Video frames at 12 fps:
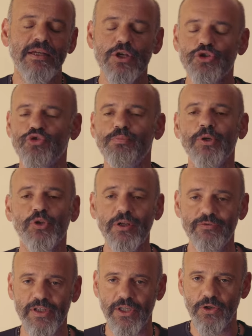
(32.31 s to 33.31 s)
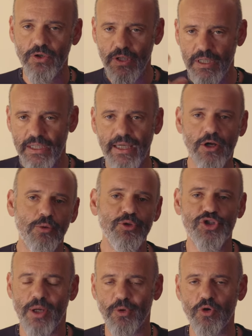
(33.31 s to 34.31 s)
subito il video che
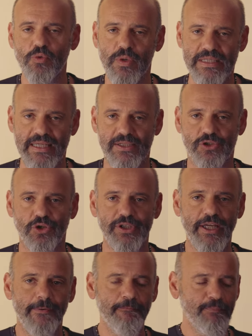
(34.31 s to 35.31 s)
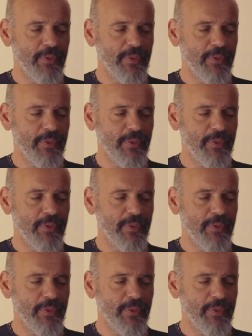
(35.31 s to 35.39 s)
cominciamo con questa storia.